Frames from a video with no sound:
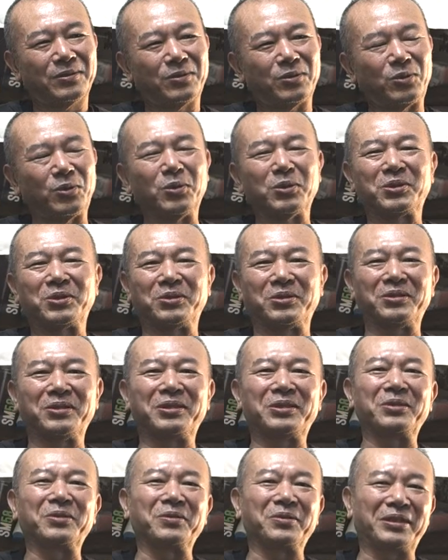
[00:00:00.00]
これどうするん
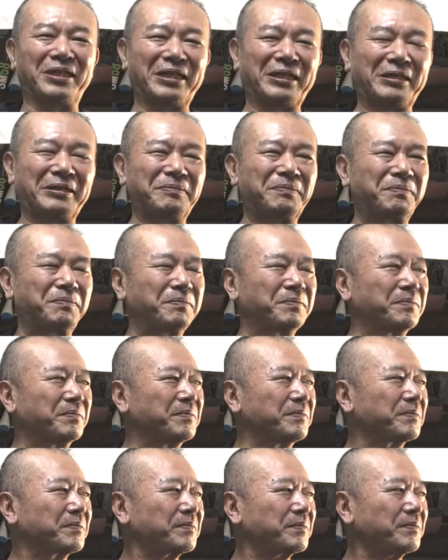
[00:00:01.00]
でしょうね。
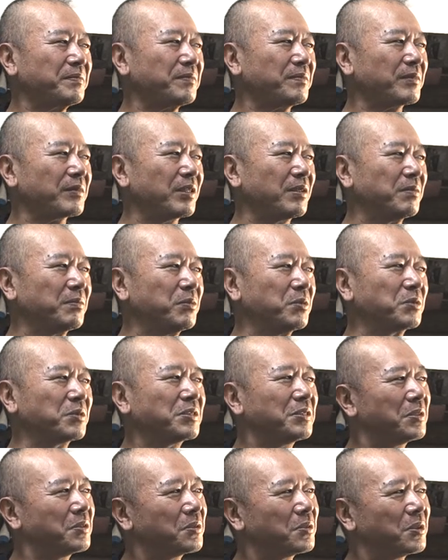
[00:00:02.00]

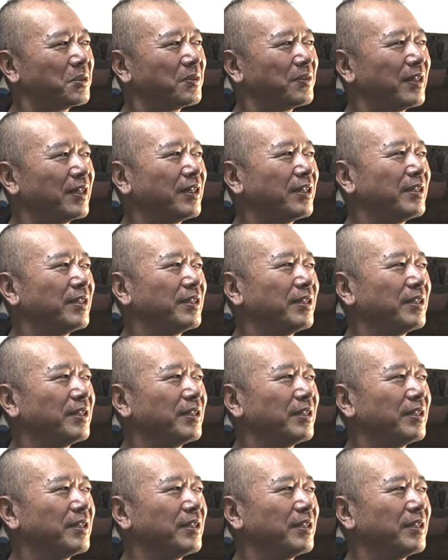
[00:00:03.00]
僕はこれは